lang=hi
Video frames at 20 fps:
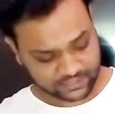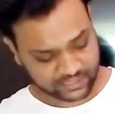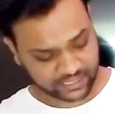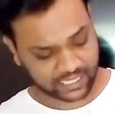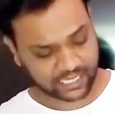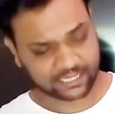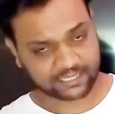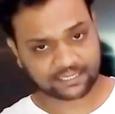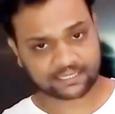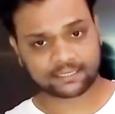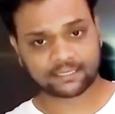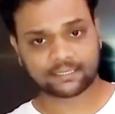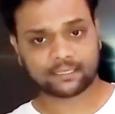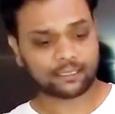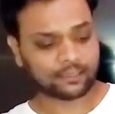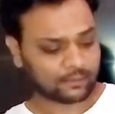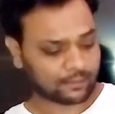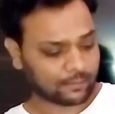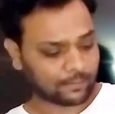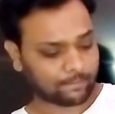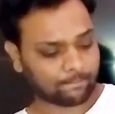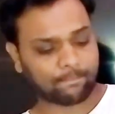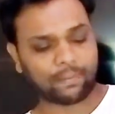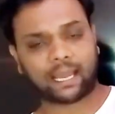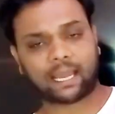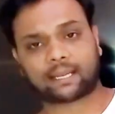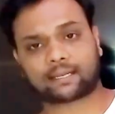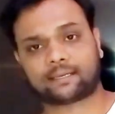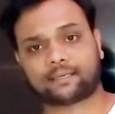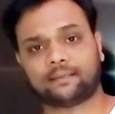चेस्ट
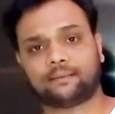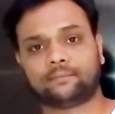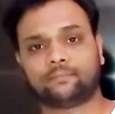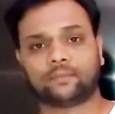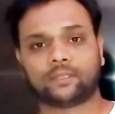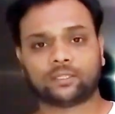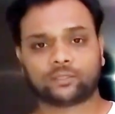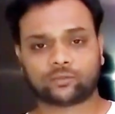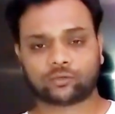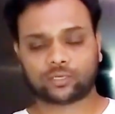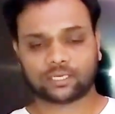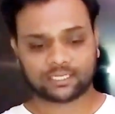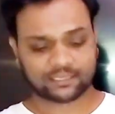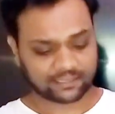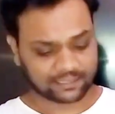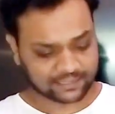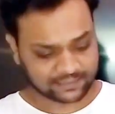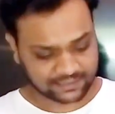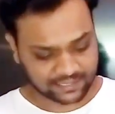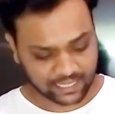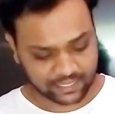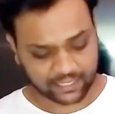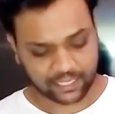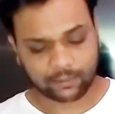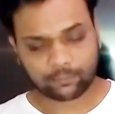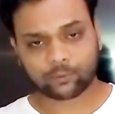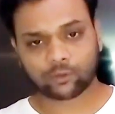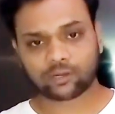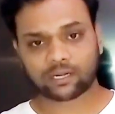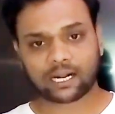बैक तो इतने सारे
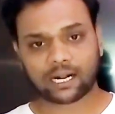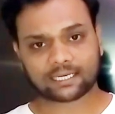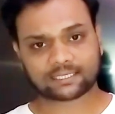आपको